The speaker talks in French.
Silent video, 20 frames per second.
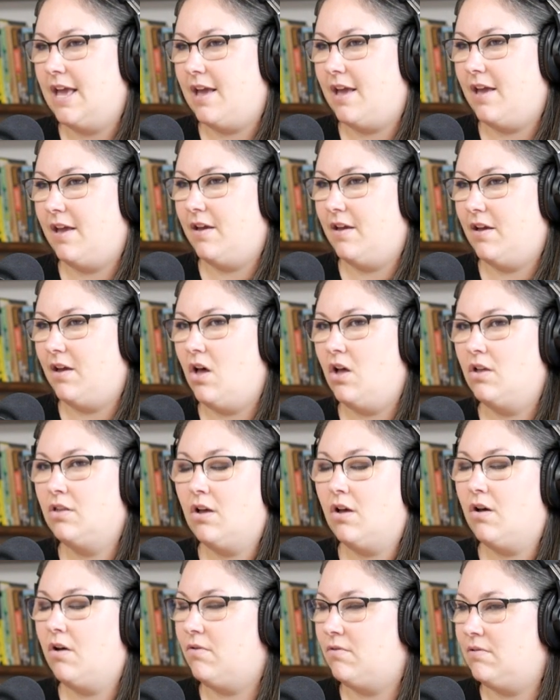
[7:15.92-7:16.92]
Euh,
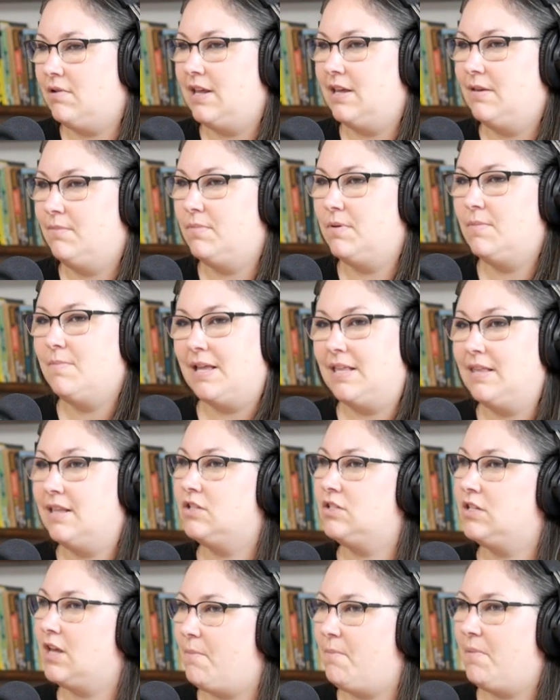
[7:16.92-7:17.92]
honorons-les. Puis maintenant,
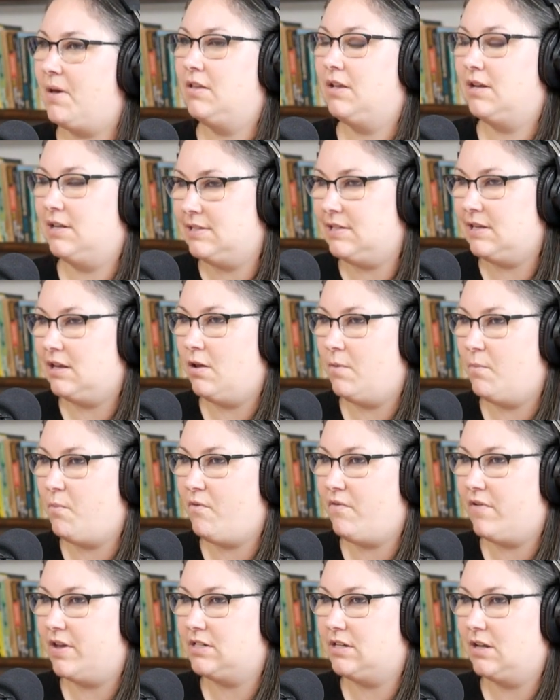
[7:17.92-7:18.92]
je suis capable de le dire, le
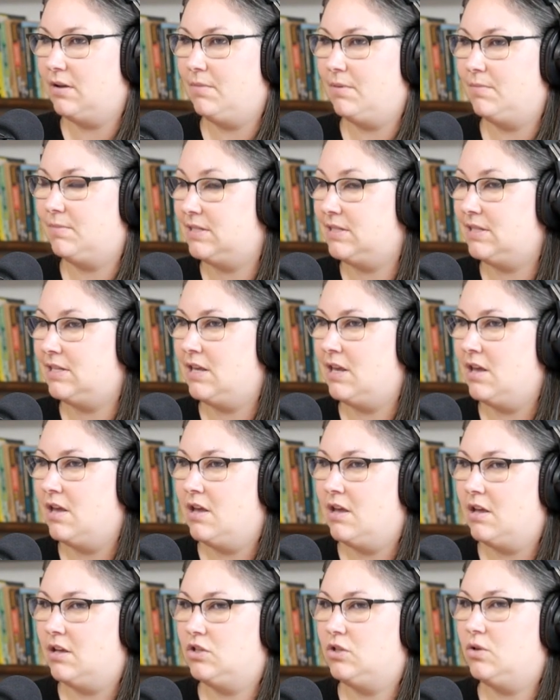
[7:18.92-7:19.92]
mot vagin, même si
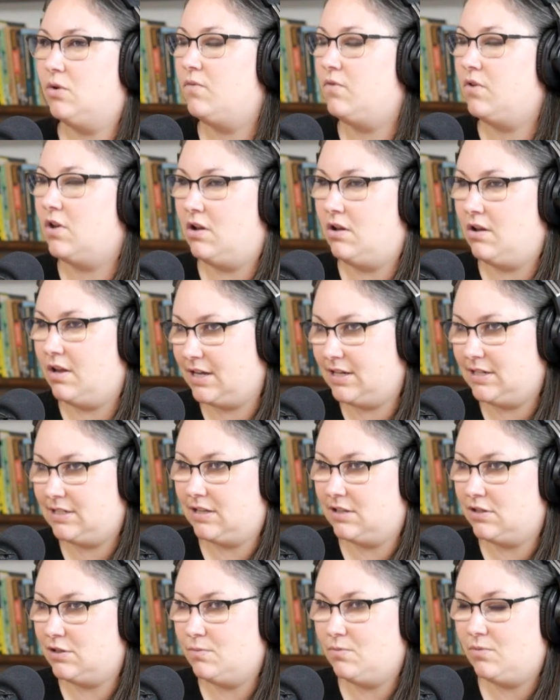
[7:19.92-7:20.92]
je trouve que
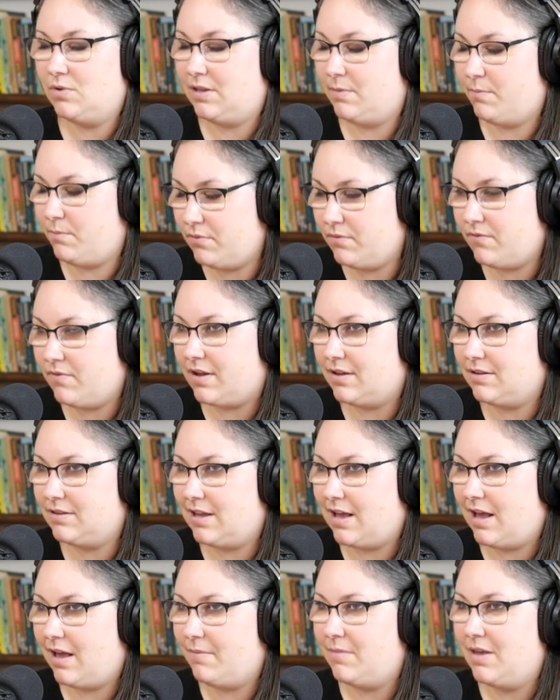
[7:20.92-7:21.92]
l'origine du mot est
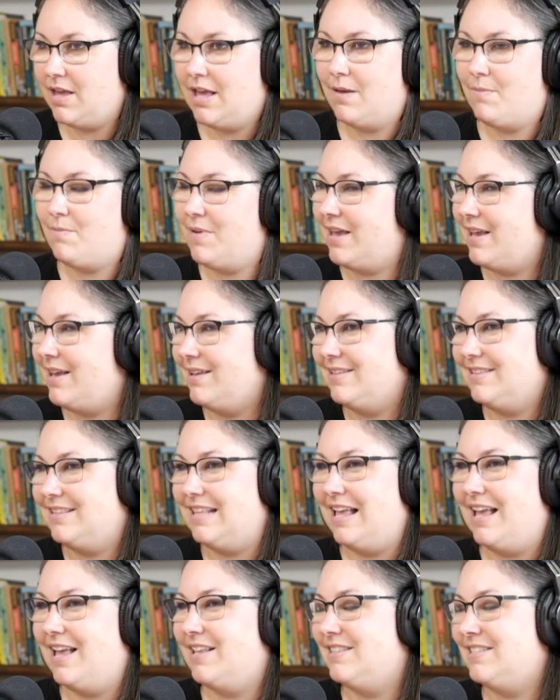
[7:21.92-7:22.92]
épouvantable. Mais
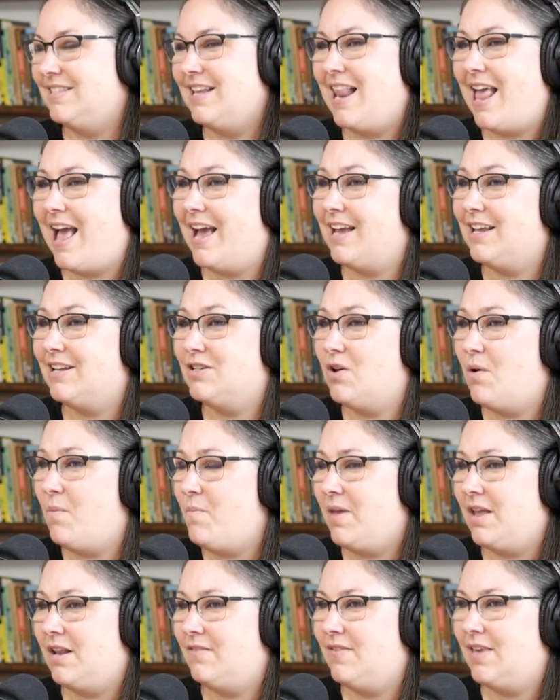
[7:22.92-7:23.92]
T'sais, la région
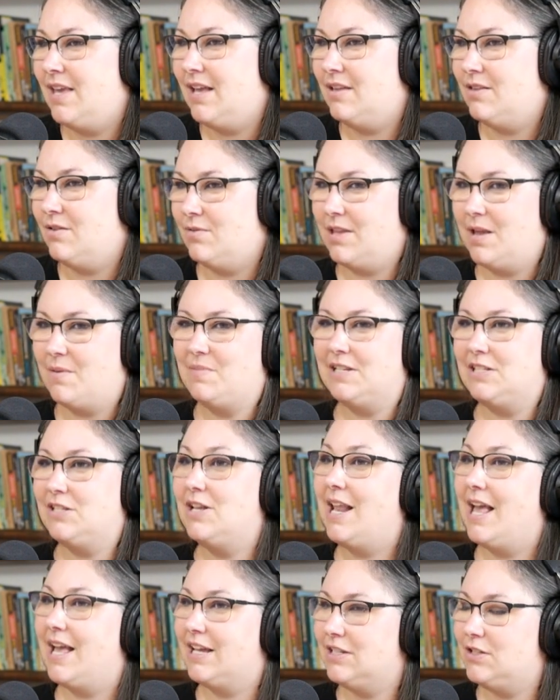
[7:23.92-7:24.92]
pelvienne, on appelait
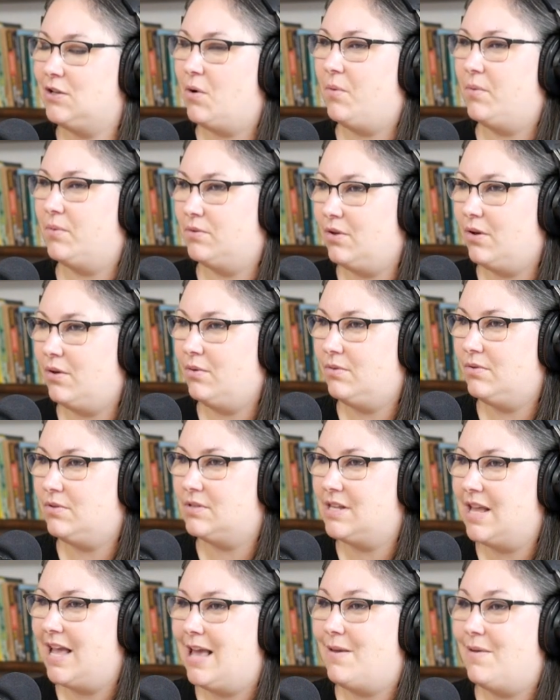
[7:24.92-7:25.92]
ça la région
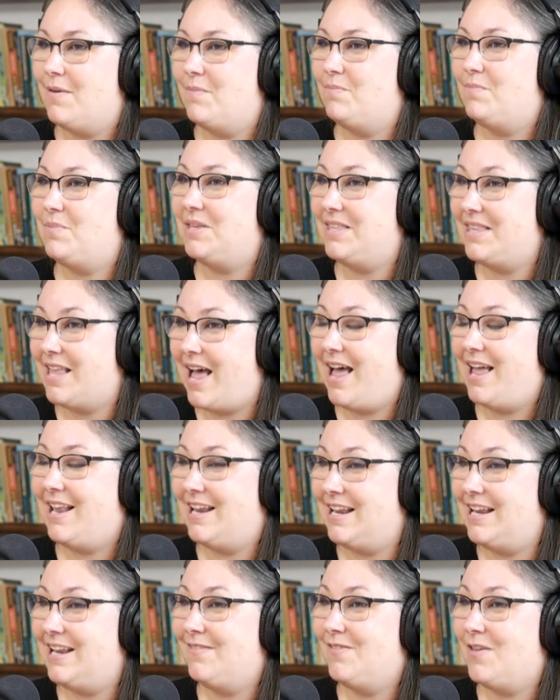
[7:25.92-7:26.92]
honteuse. Puis dans
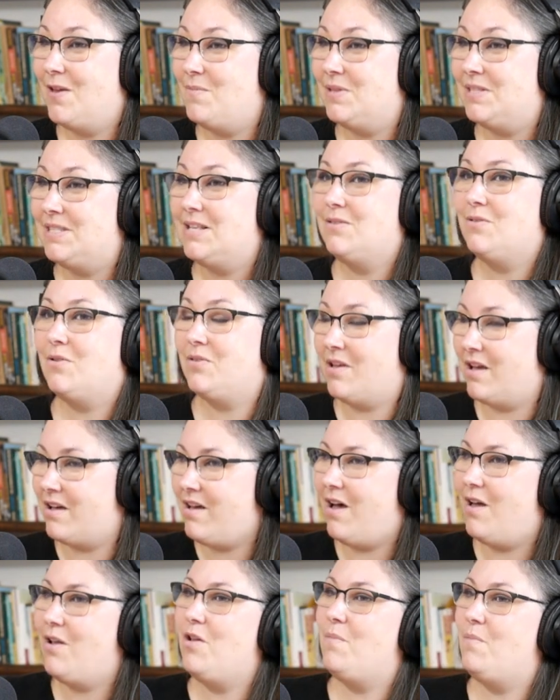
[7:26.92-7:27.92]
les livres de médecine, on a
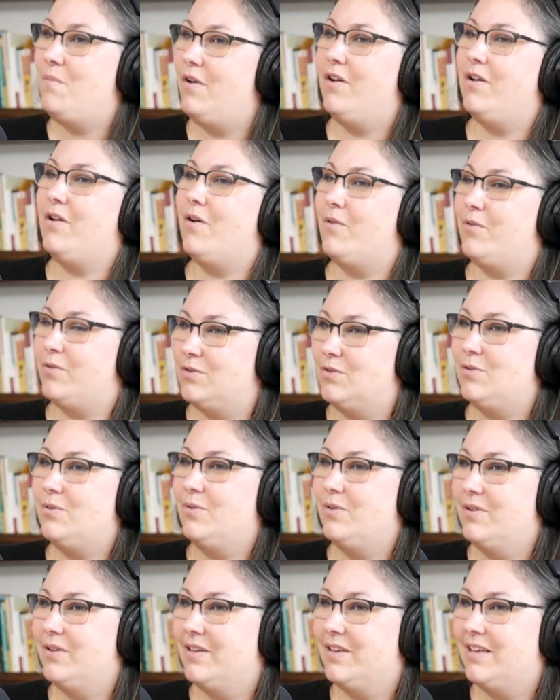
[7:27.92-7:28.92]
encore le bloc
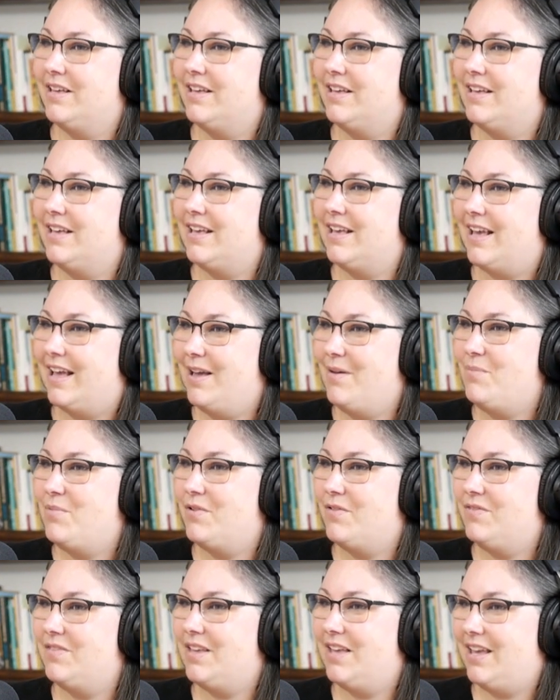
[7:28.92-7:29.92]
honteux. Hein,
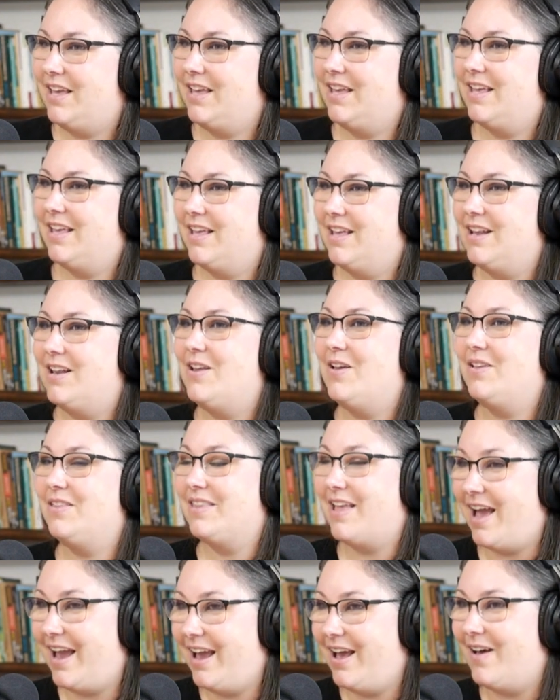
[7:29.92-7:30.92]
pour le nerf honteux. Le
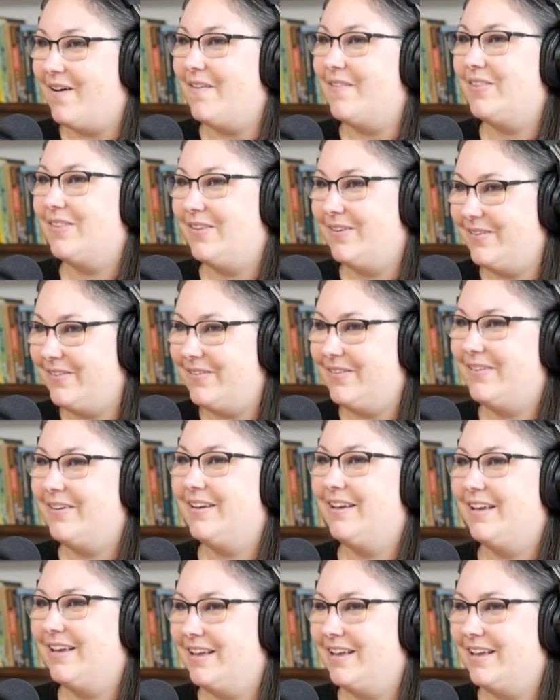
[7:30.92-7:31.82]
nerf honteux.